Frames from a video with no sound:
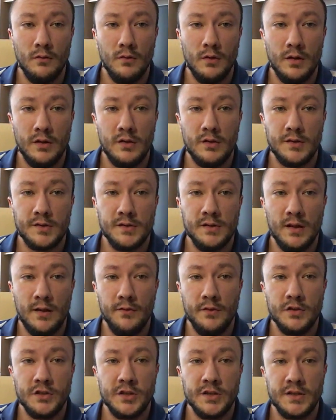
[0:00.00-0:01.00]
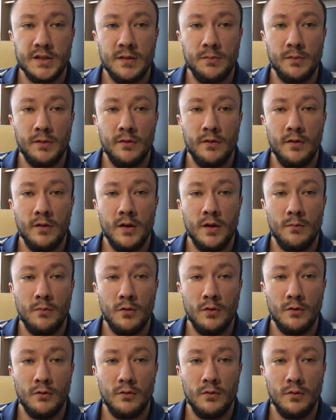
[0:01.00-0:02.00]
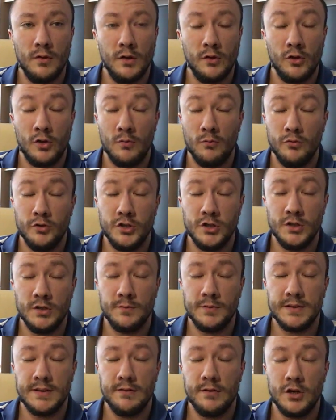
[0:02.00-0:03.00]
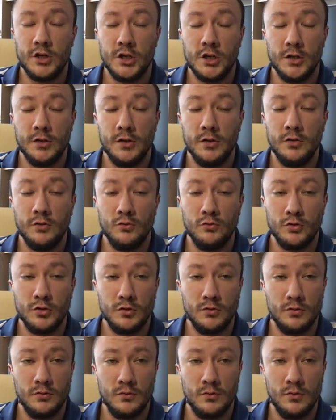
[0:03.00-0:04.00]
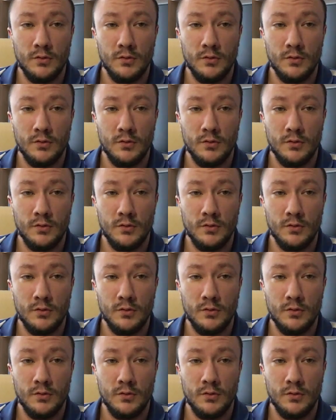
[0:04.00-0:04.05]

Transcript: один из главных женских половых гормонов, который мужчинам совершенно не нужен.